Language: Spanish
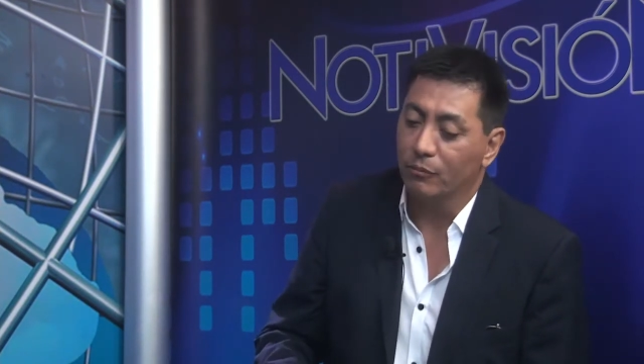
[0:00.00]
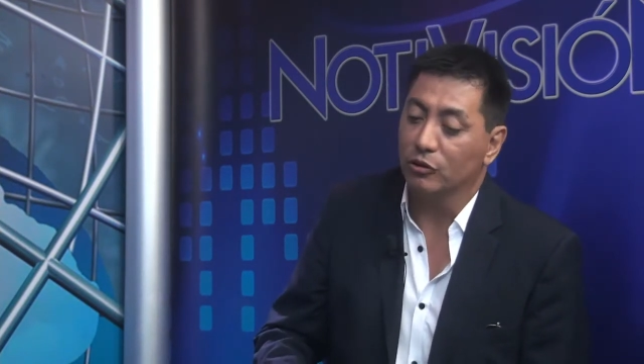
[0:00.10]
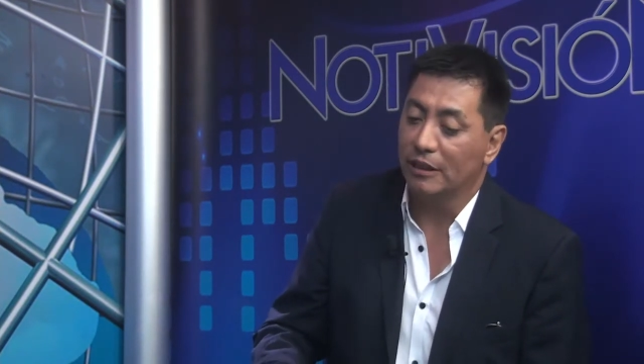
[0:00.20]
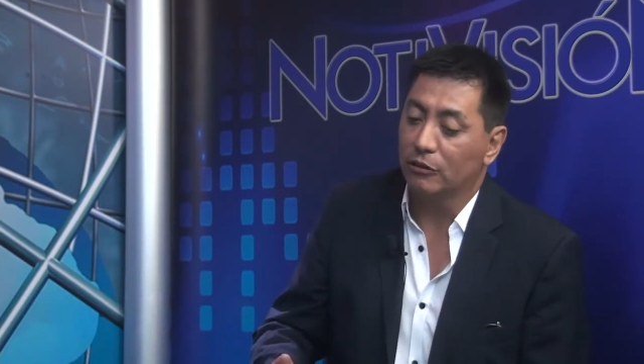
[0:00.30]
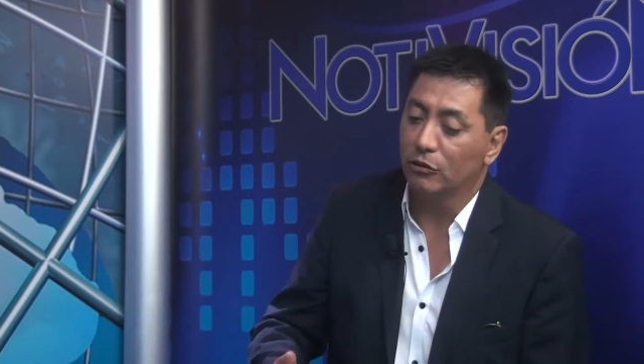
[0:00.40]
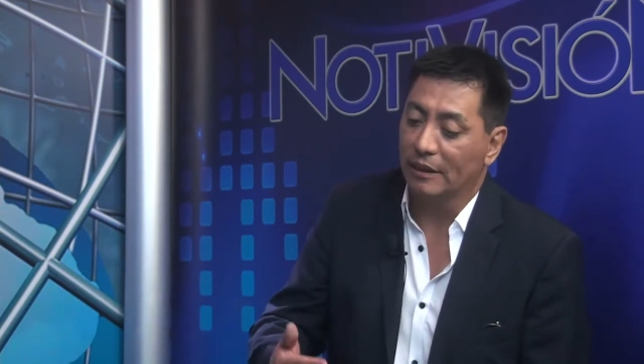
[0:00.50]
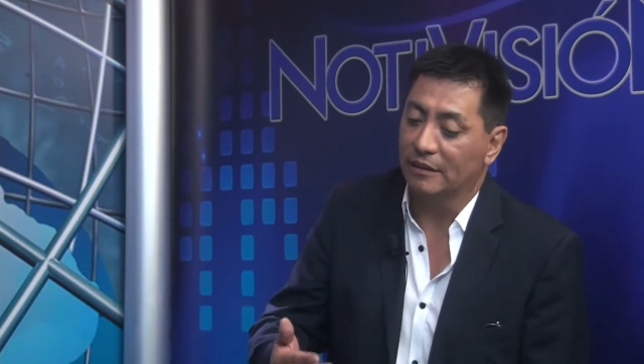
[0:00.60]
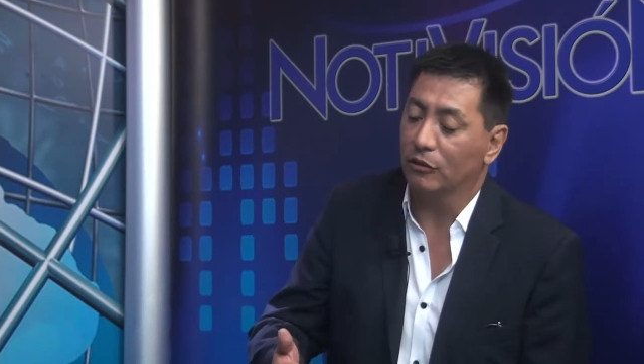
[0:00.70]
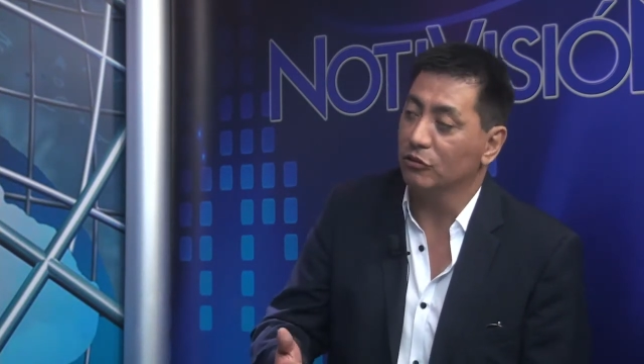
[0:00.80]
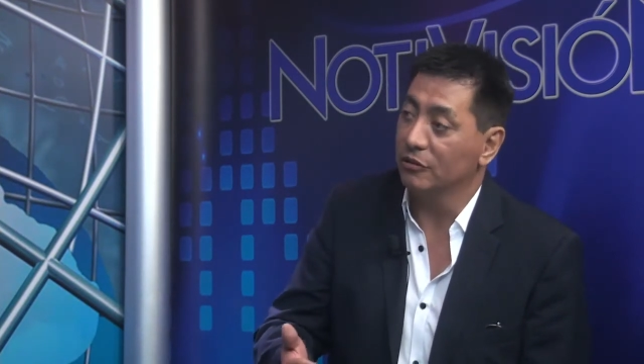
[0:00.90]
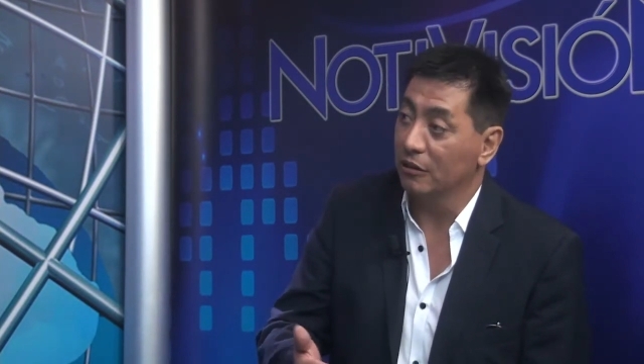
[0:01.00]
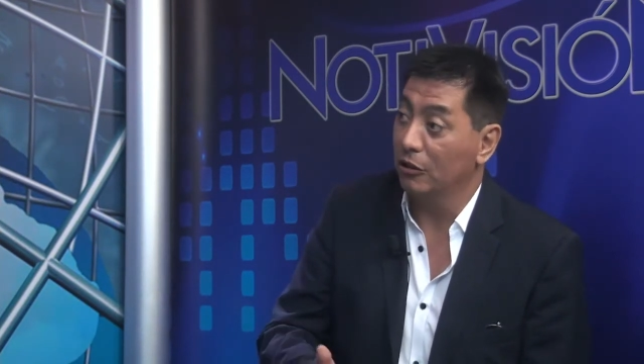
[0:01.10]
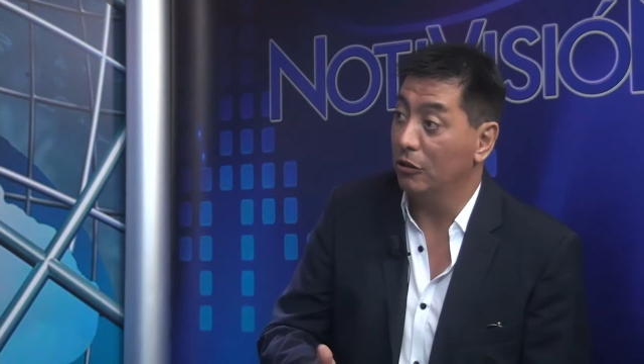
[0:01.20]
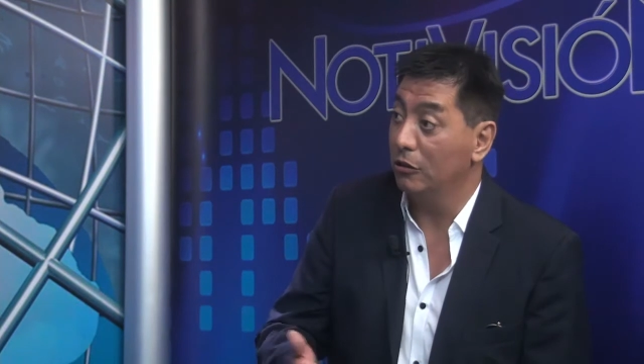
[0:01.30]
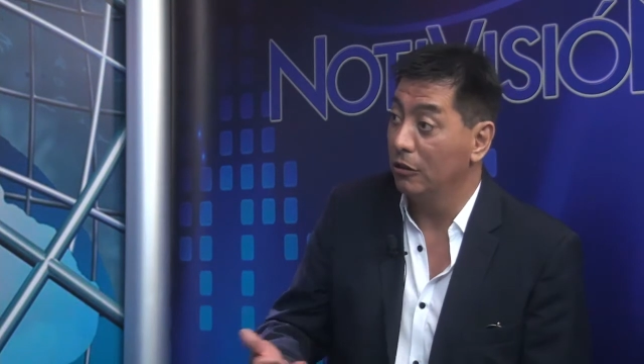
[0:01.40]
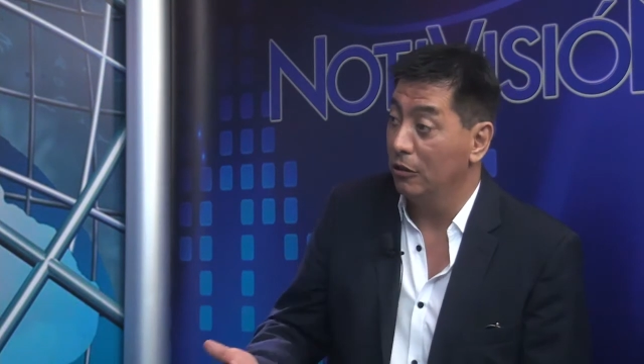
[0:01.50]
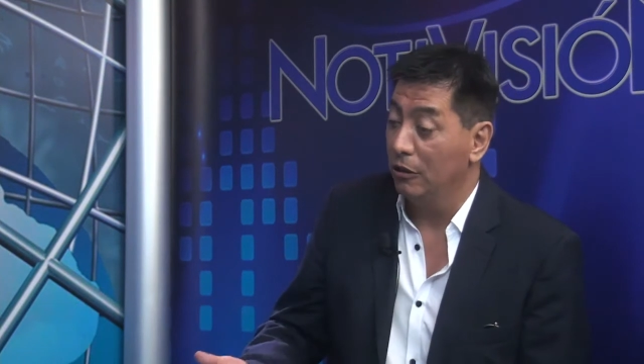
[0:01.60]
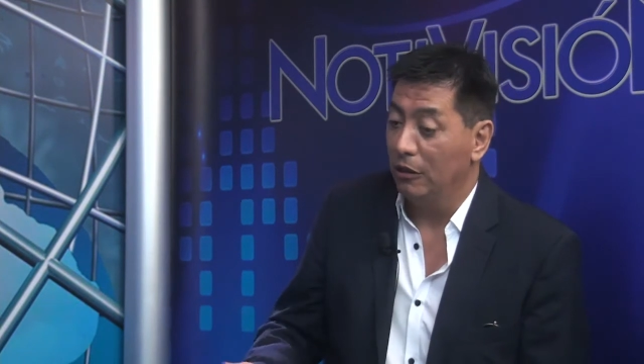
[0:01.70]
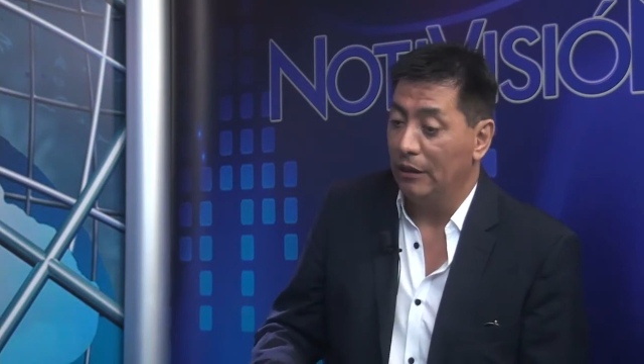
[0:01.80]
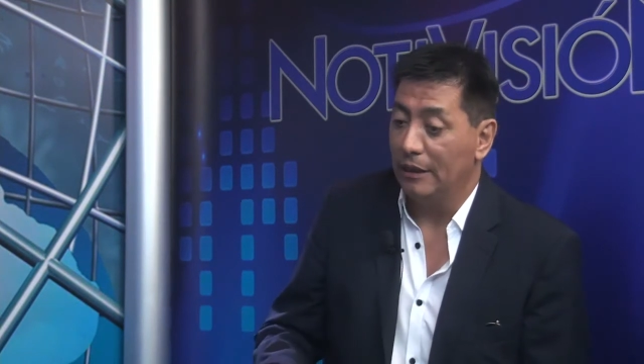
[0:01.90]
Por cierto que se consiguió
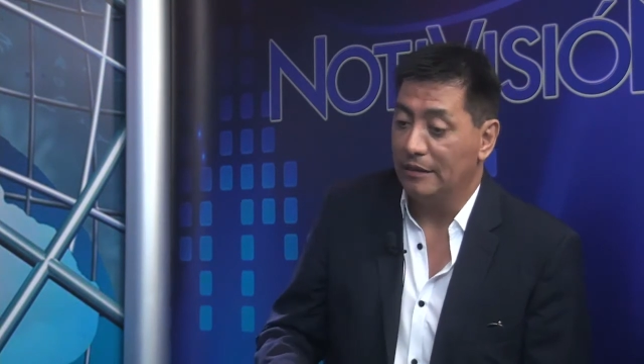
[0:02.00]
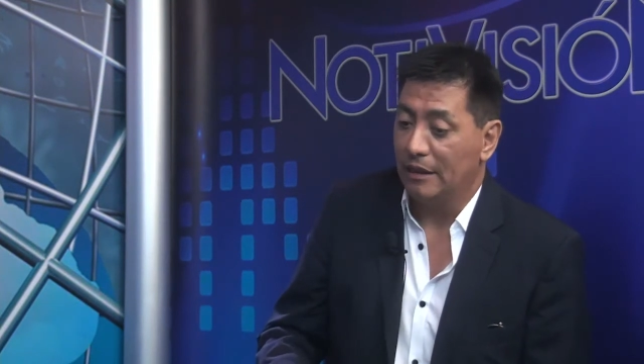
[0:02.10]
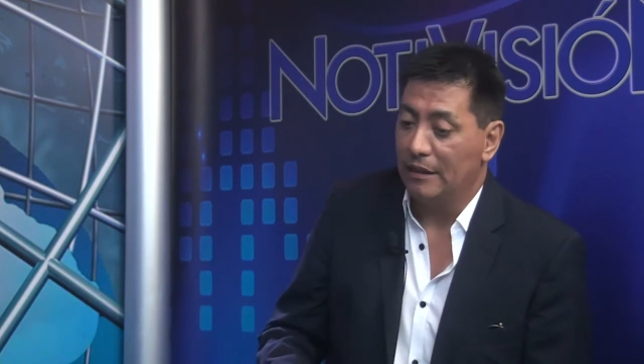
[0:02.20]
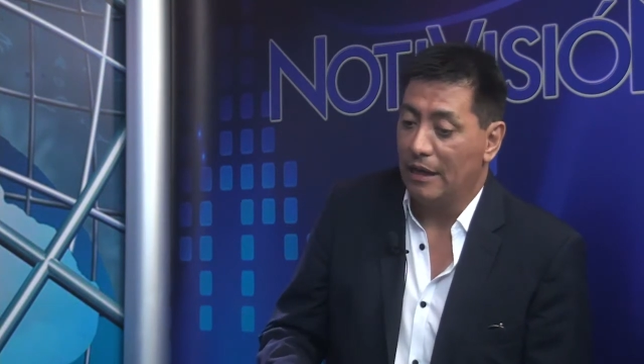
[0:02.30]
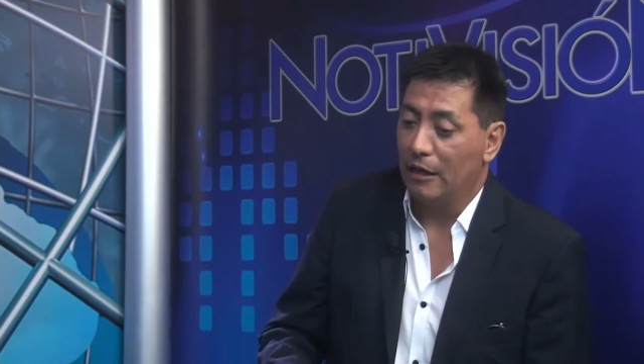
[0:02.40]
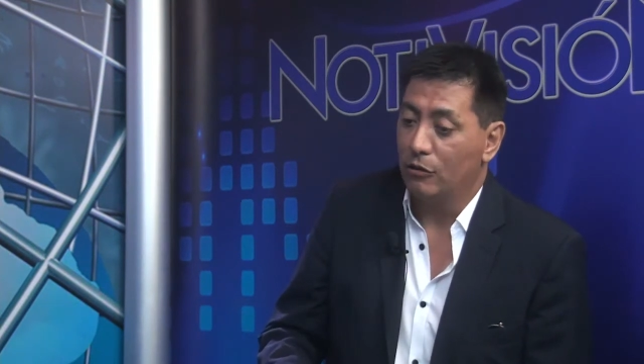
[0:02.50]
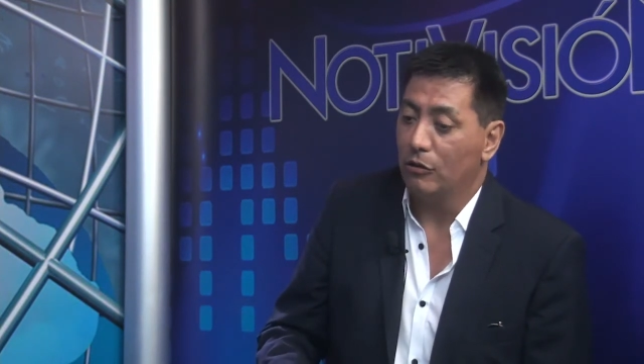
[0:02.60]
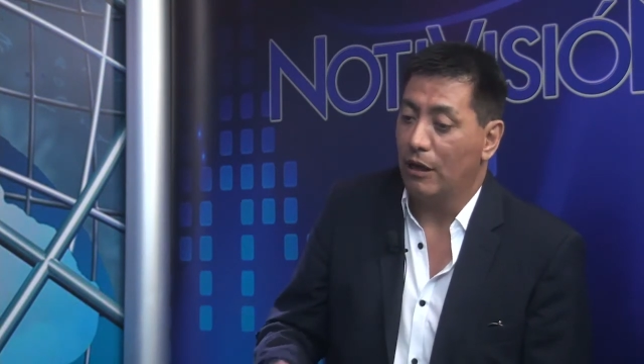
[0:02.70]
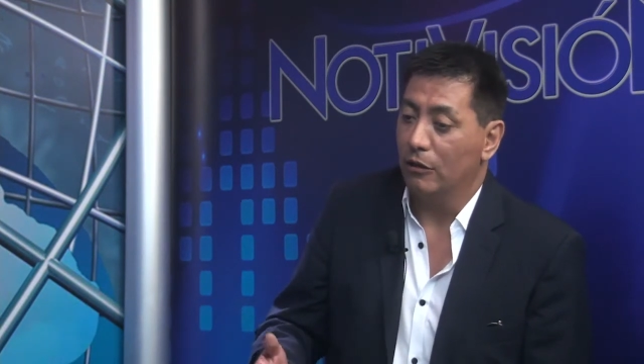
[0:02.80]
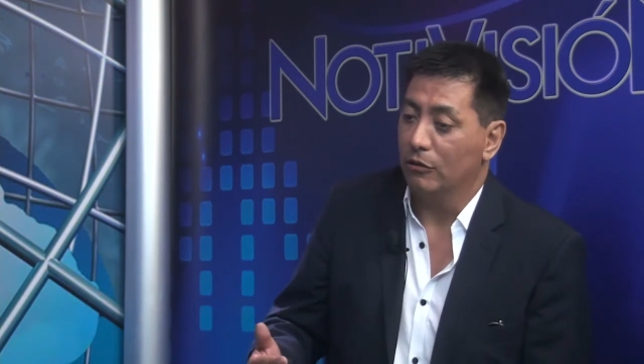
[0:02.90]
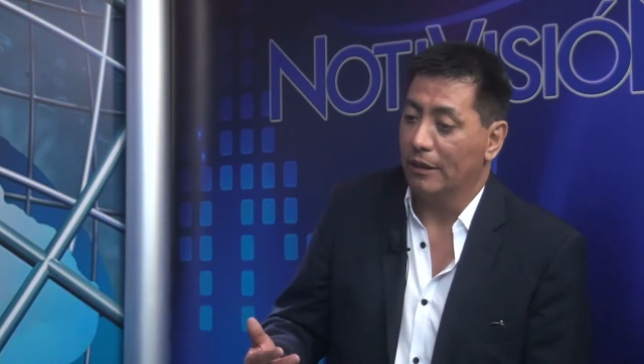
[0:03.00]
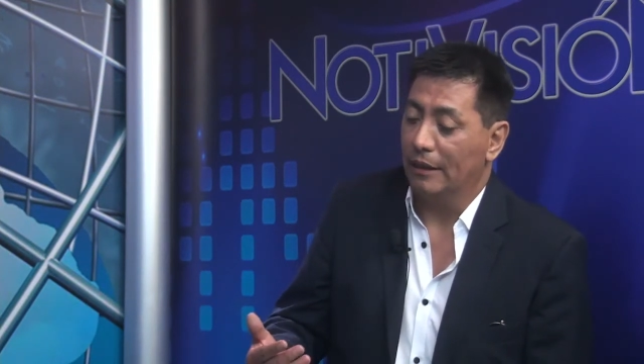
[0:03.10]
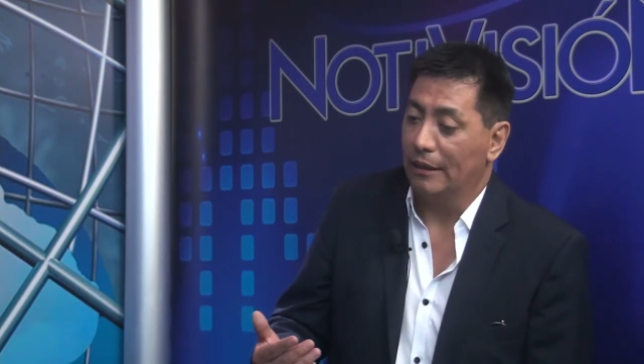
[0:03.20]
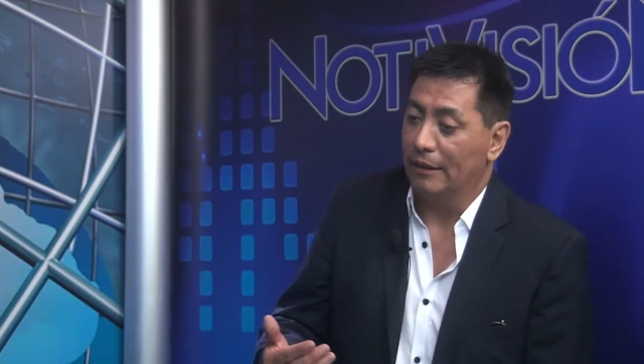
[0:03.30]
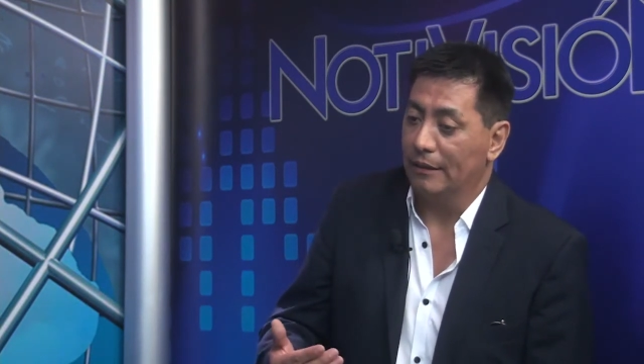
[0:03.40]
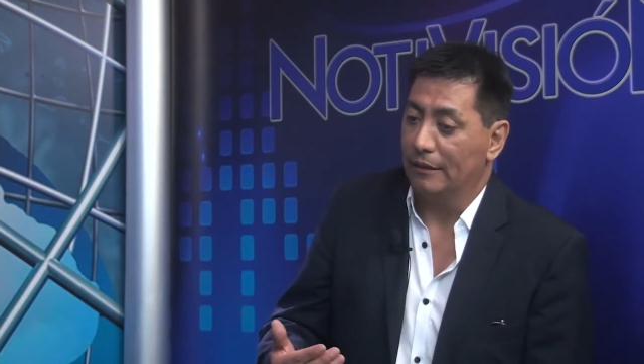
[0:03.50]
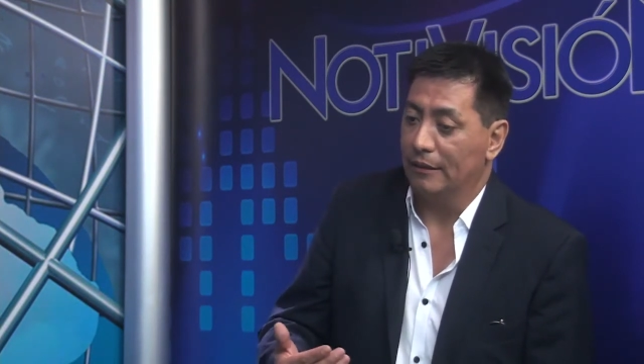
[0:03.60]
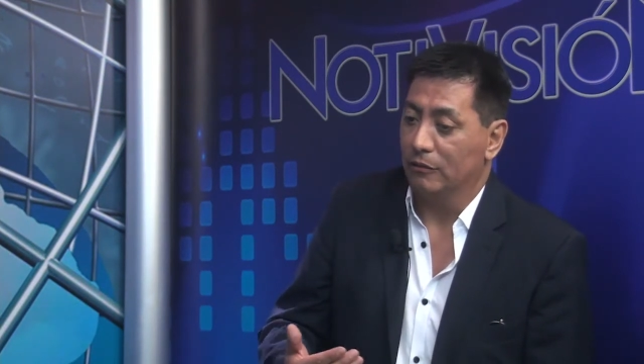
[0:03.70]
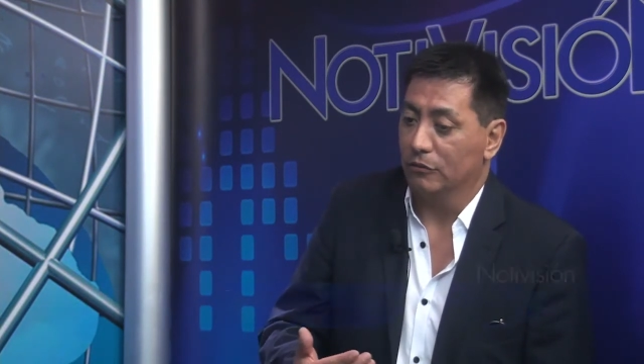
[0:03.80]
el traslado a lo que